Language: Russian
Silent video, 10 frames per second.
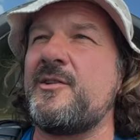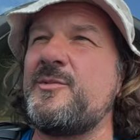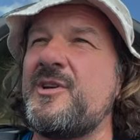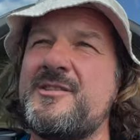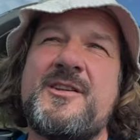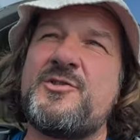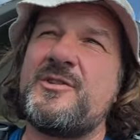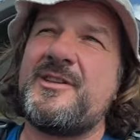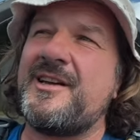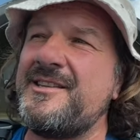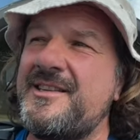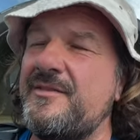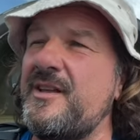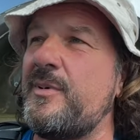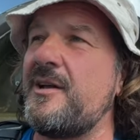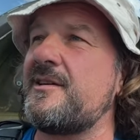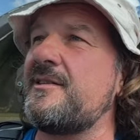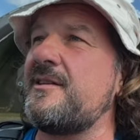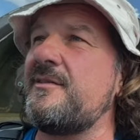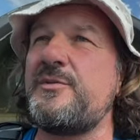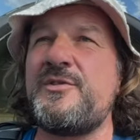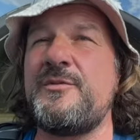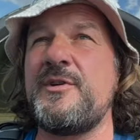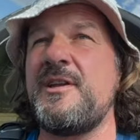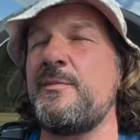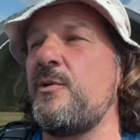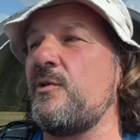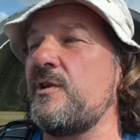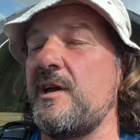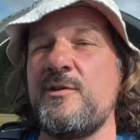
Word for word: Мне казалось, что это консервная банка, да, в общем, фигня полная.